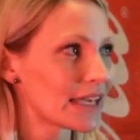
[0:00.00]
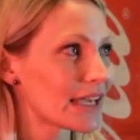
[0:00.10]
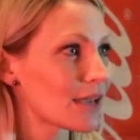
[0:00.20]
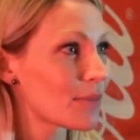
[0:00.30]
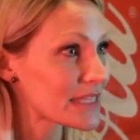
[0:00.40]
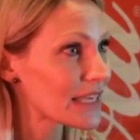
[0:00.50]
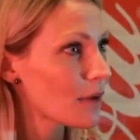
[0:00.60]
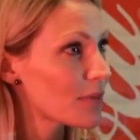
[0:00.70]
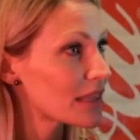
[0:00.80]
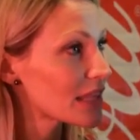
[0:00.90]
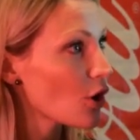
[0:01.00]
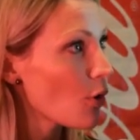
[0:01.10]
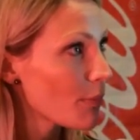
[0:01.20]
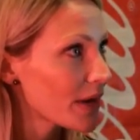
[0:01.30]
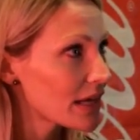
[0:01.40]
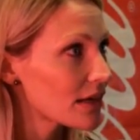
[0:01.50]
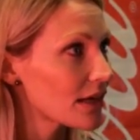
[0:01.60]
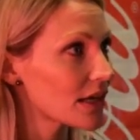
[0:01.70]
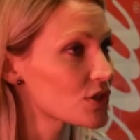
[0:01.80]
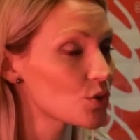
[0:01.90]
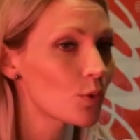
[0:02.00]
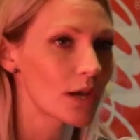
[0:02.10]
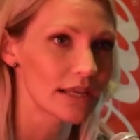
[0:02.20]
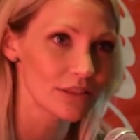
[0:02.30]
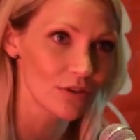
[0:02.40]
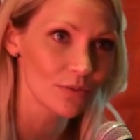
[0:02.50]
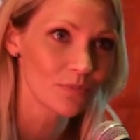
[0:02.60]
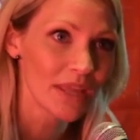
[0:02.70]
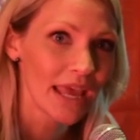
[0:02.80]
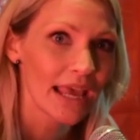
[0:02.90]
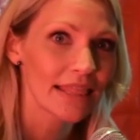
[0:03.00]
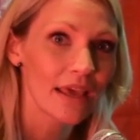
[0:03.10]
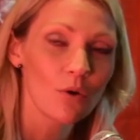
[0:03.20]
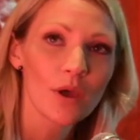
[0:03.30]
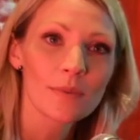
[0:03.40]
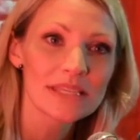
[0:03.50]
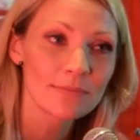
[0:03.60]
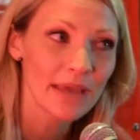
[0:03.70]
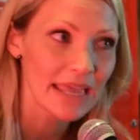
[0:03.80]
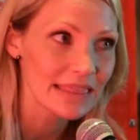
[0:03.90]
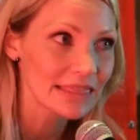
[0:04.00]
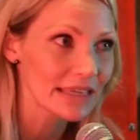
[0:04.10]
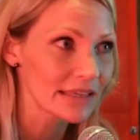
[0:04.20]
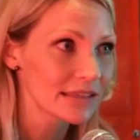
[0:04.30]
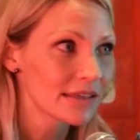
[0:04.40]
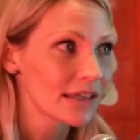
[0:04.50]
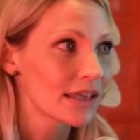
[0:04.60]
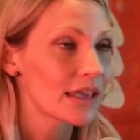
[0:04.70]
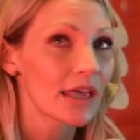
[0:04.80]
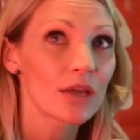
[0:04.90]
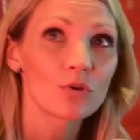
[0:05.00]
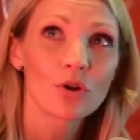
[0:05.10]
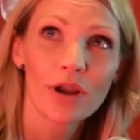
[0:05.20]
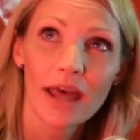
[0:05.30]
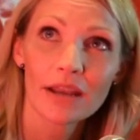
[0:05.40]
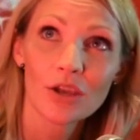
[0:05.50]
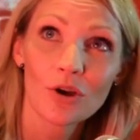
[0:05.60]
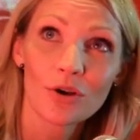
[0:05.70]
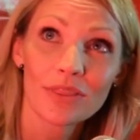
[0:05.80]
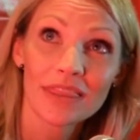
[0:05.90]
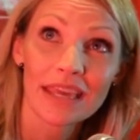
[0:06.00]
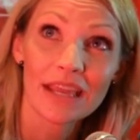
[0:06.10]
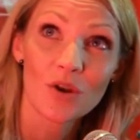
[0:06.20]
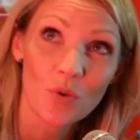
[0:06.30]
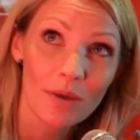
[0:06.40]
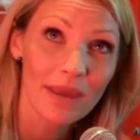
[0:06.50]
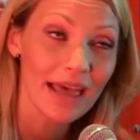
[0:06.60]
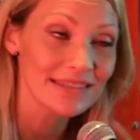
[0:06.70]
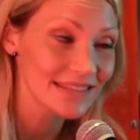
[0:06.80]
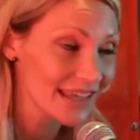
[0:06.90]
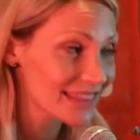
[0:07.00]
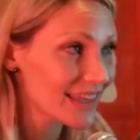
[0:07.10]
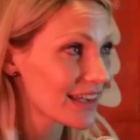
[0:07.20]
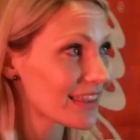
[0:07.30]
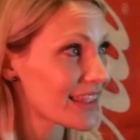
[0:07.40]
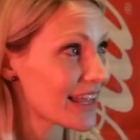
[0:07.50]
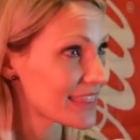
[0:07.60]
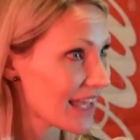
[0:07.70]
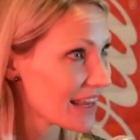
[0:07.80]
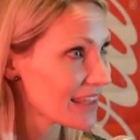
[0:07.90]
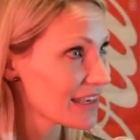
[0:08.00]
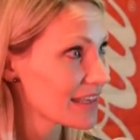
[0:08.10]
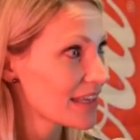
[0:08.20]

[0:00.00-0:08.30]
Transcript: Eh, básicamente compran eh, su boleto el día jueves 20 eh, en un horario de 9 a 7 de la tarde.